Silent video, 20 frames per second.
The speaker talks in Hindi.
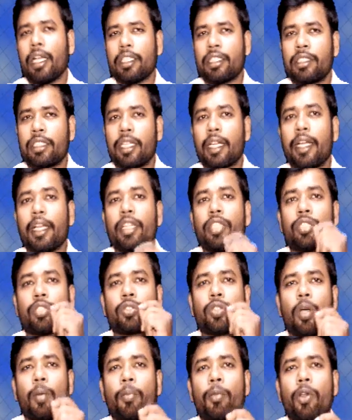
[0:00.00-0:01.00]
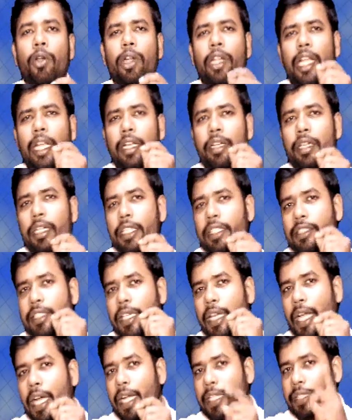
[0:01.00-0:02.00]
अच्छा सॉम नॉट का
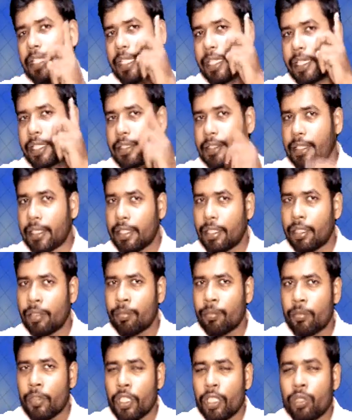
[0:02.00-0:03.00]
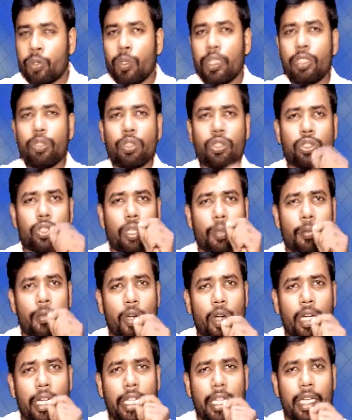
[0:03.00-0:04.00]
कंडीशन आता कैसे है तो ये जो सॉम
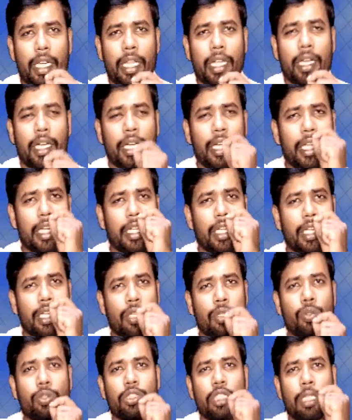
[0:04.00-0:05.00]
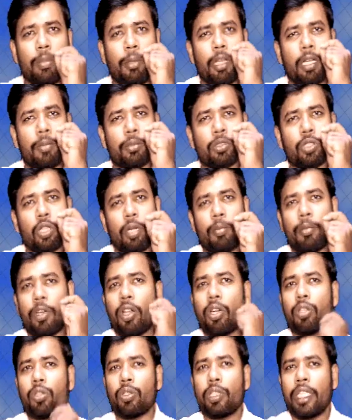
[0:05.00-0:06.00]
नॉट है ना अगर कंक्लूजन में हम सॉम
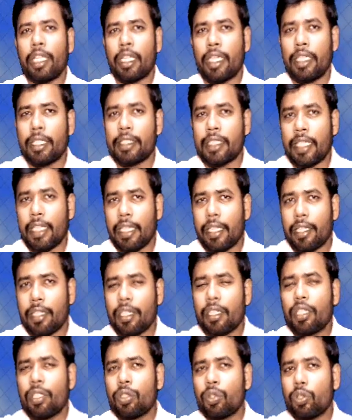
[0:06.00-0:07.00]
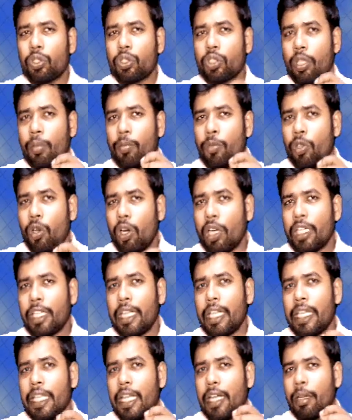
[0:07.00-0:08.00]
नॉट को देखने जाए तो सॉम
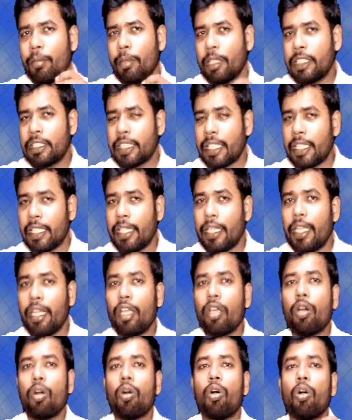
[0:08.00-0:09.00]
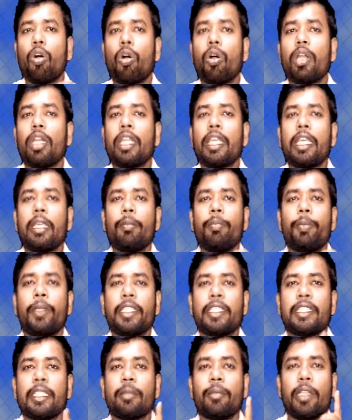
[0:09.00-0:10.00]
नॉट के लिए हमें चाहिए ऑल की
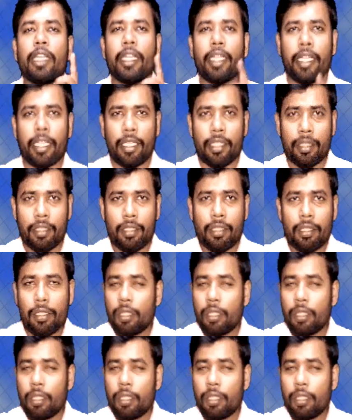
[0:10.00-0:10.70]
फिजिबिलिटी